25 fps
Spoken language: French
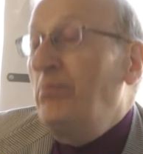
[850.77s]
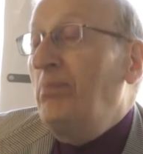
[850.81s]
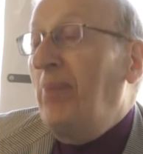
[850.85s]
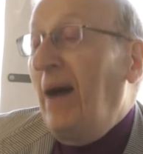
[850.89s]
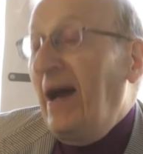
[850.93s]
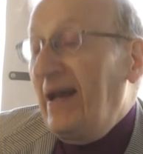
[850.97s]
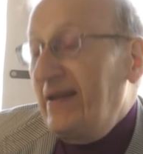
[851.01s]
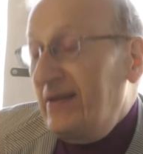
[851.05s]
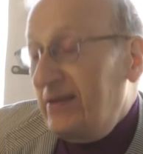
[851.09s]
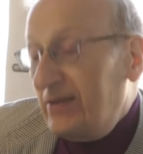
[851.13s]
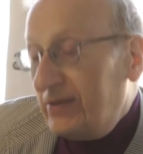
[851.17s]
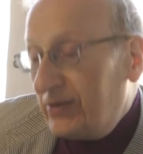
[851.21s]

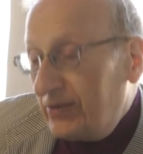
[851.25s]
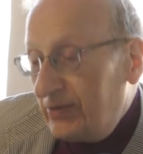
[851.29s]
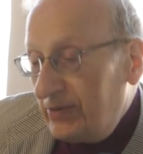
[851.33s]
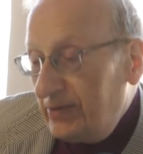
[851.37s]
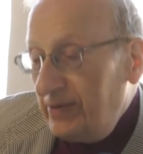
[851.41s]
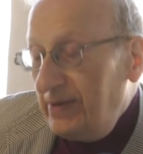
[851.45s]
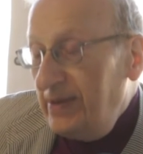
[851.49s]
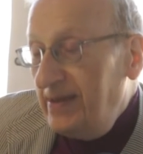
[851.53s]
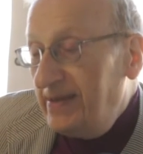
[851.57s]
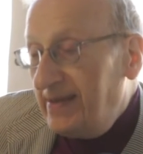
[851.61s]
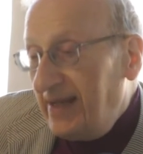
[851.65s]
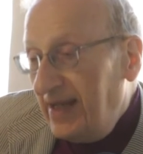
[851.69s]
parce
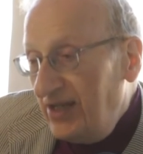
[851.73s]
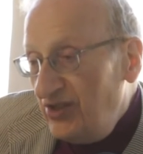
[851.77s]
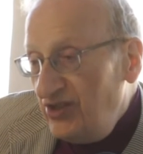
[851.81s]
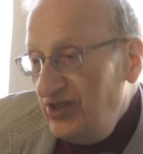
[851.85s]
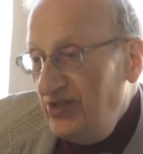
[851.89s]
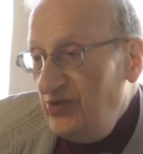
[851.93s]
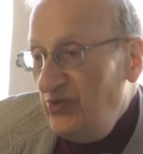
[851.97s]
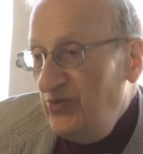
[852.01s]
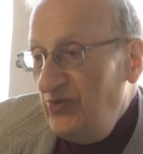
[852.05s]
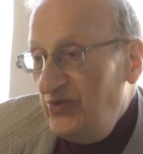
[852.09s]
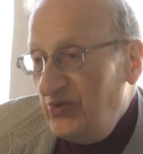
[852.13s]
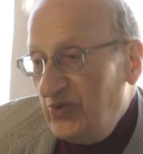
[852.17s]
qu'il
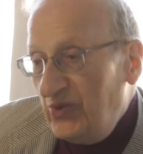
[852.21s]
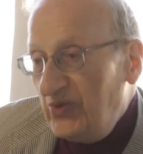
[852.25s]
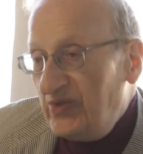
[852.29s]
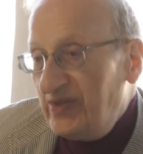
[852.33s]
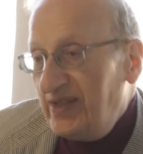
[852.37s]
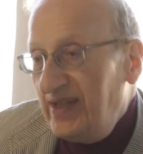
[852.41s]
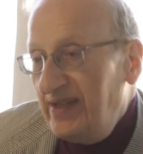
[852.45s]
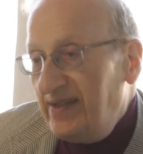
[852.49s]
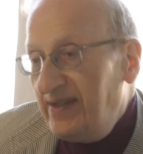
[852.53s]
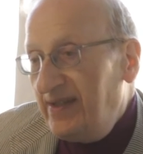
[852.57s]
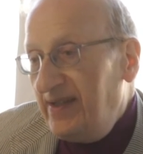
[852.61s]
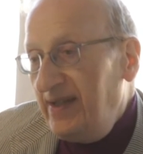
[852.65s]
s'agit d'une
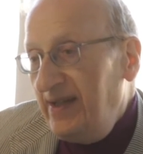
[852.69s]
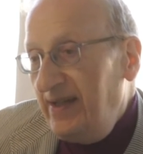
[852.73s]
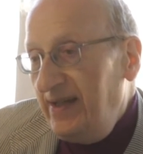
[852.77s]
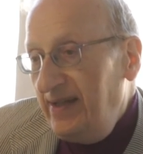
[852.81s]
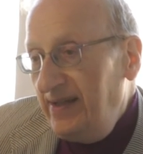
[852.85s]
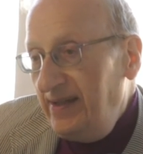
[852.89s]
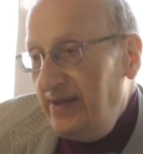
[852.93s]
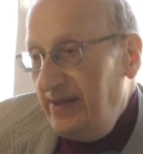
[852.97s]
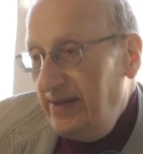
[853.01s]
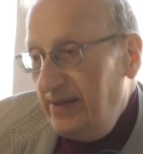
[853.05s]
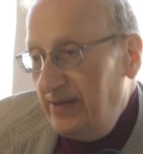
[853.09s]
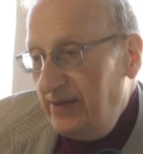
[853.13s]

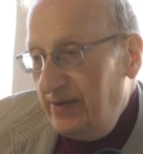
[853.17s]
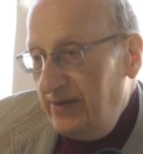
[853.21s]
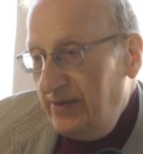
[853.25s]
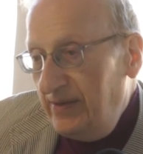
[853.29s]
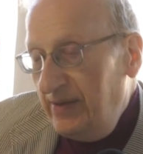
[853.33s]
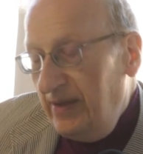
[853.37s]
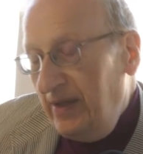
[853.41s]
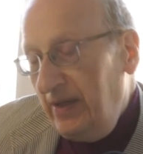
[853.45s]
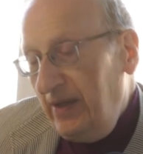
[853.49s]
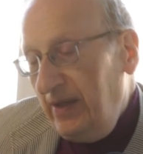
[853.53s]
société euh,